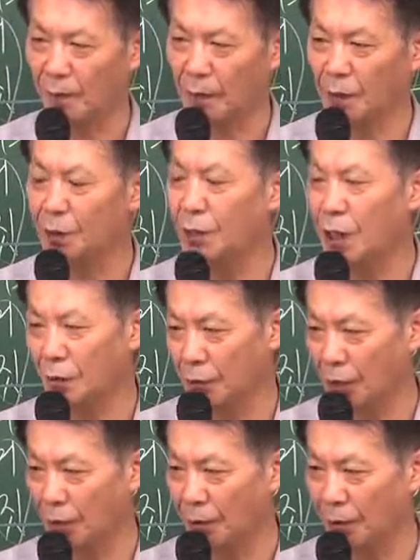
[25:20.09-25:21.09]
그렇게 되는
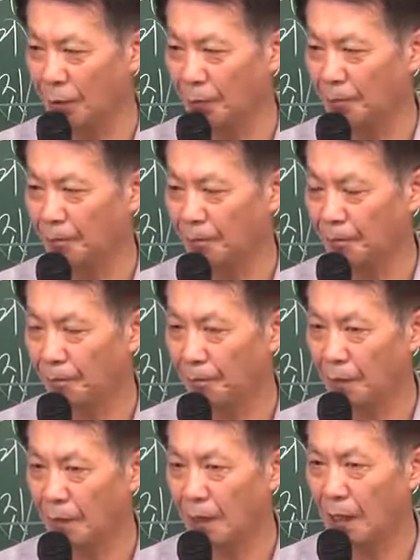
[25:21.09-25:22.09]
거예요.
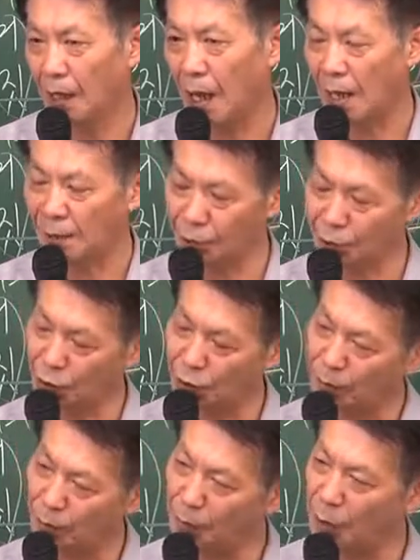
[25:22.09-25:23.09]
안 써
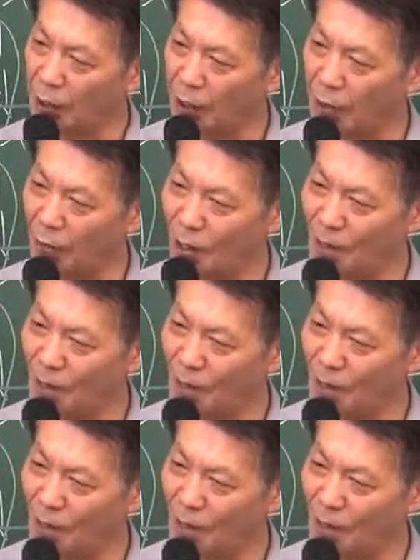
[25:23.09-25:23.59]
있으면 몇 개월?